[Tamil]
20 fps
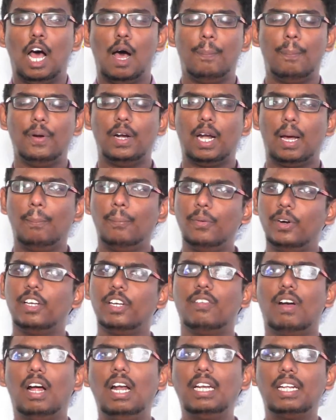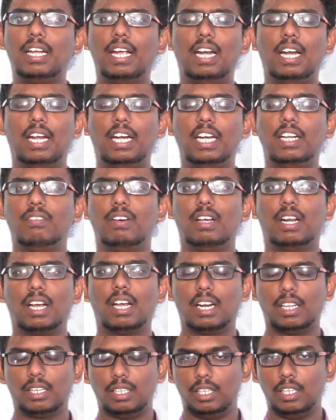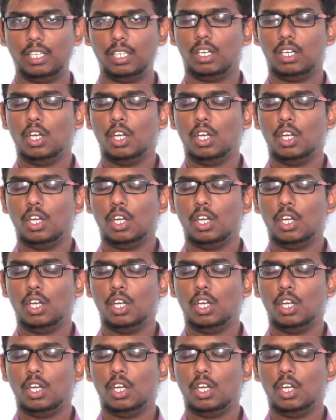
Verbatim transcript: அப்போ நம்முடைய வாழ்க்கையில் என்ன வருகிறது